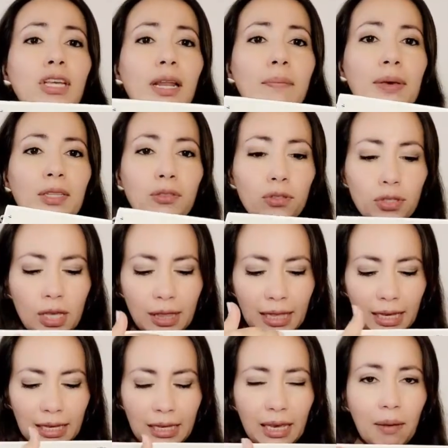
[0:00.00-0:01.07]
elementos que te
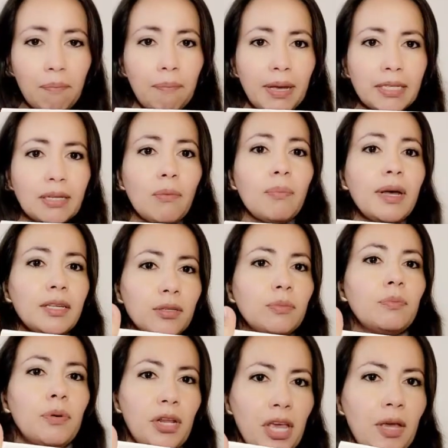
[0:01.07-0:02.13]
guían paso a paso.
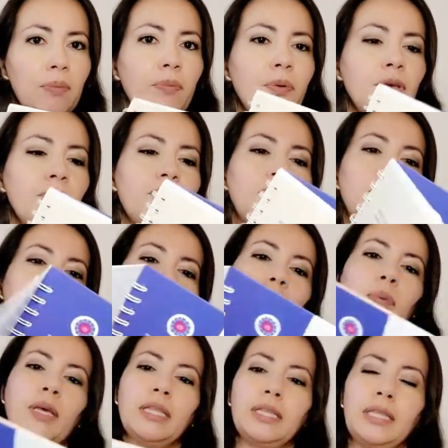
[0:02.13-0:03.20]
Por ejemplo, define tu
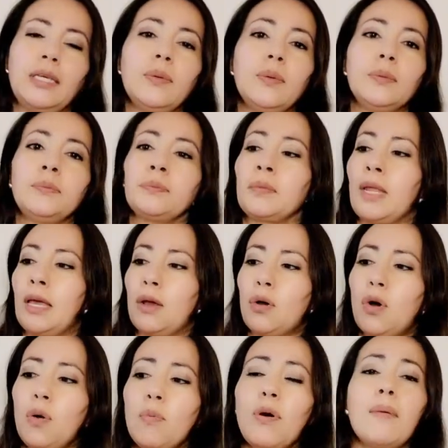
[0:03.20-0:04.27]
objetivo,
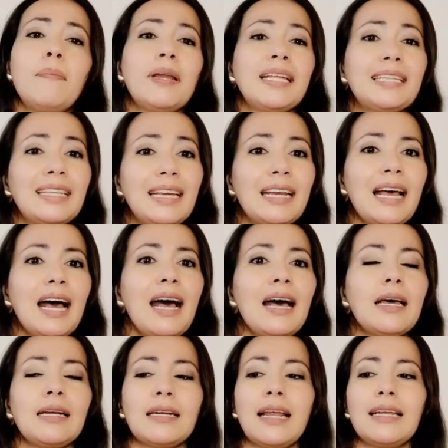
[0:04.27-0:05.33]
cómo aprender
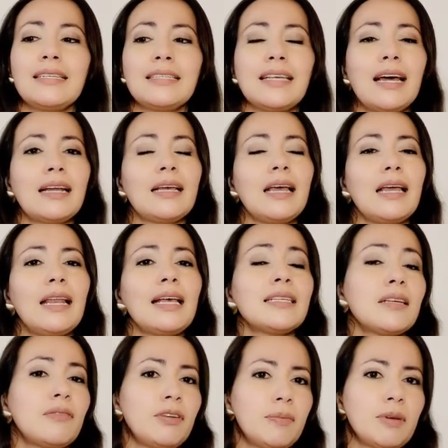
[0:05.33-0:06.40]
a realizar las
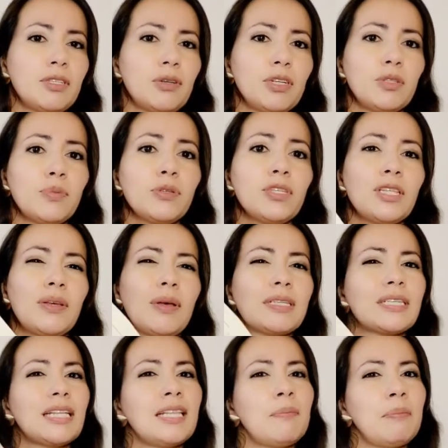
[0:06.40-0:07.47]
afirmaciones positivas
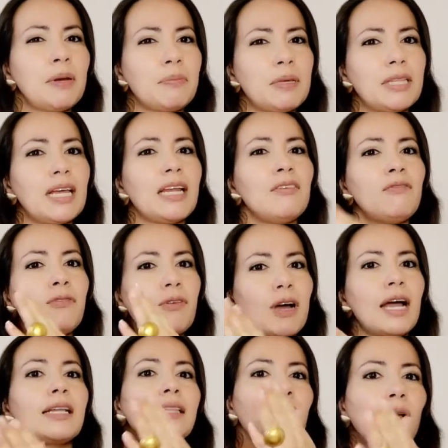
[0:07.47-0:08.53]
que te permitan
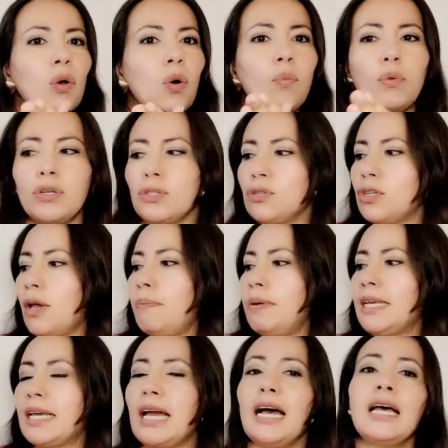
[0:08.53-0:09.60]
enfocarte en cómo eso se
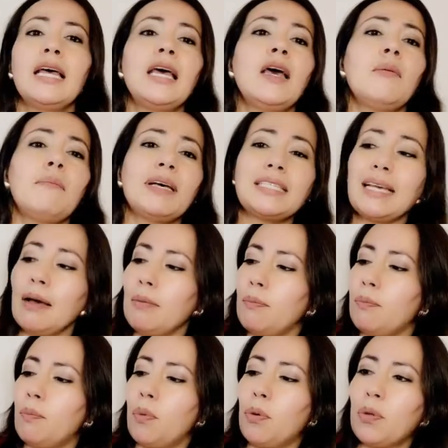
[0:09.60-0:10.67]
aplica. Vas a
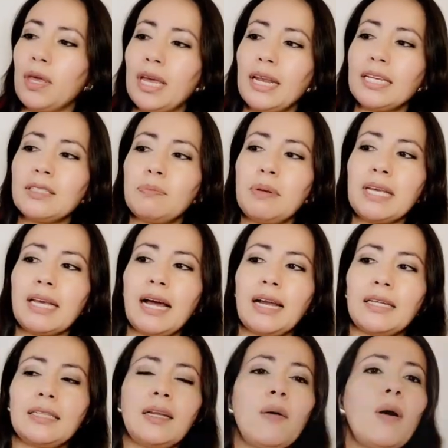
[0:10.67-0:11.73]
poder explicar
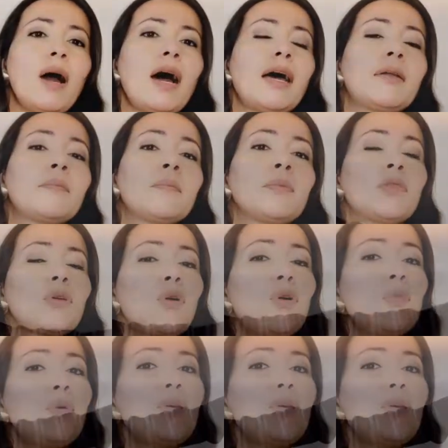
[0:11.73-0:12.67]
y trabajar cómo